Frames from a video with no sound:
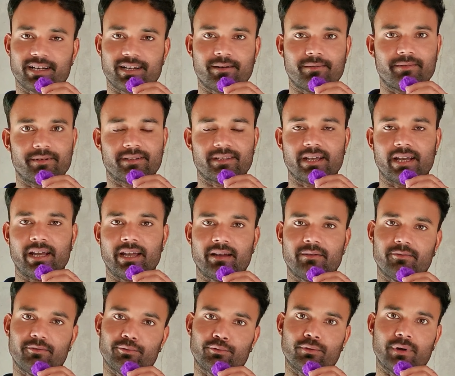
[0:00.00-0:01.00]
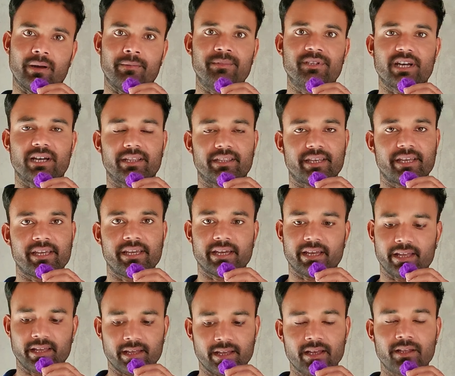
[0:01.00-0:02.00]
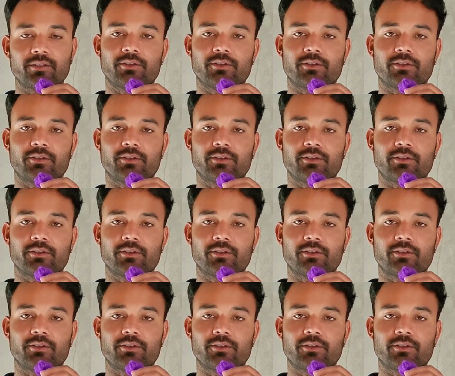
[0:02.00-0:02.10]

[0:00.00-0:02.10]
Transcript: करना पड़ता है वो तो आप जानते ही हैं